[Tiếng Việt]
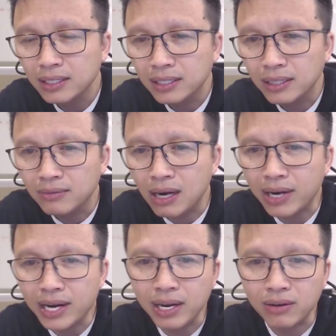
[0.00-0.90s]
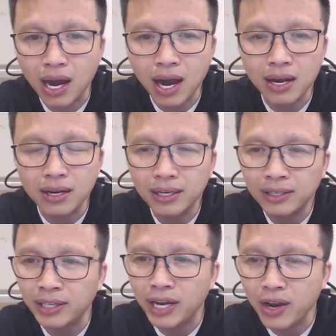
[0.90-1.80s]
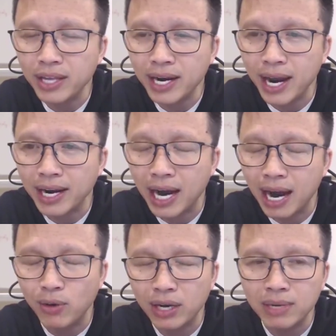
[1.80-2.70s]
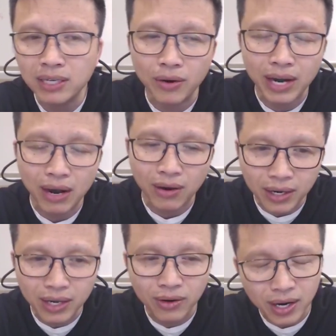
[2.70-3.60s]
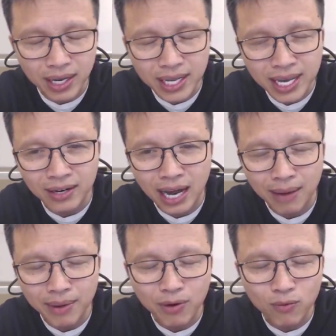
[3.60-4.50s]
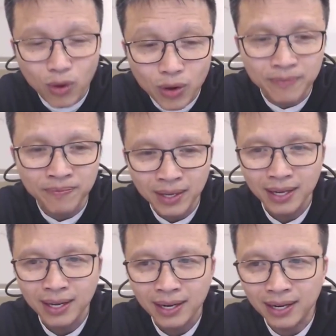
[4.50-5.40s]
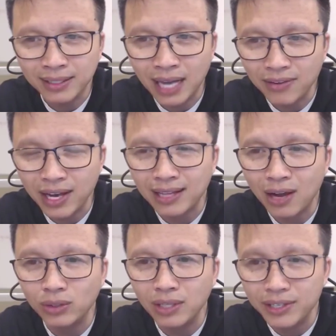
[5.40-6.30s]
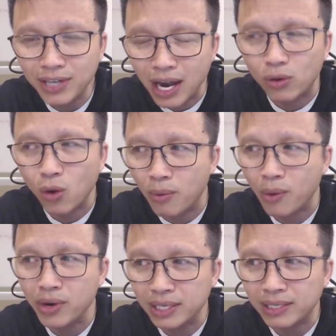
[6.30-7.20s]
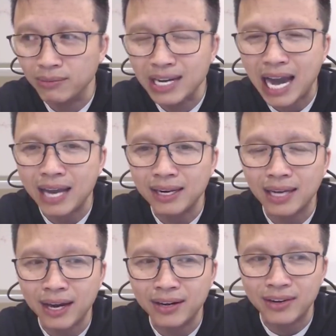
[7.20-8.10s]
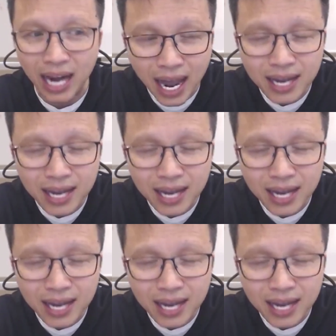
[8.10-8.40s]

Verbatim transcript: Và cái điều đó nó, có thể nói như thế này nè, ở một cái mức độ nào đó điều đó hiển nhiên nó làm em không vui, là tại vì anh ta có tính trêu đùa. Mà một người người anh anh rể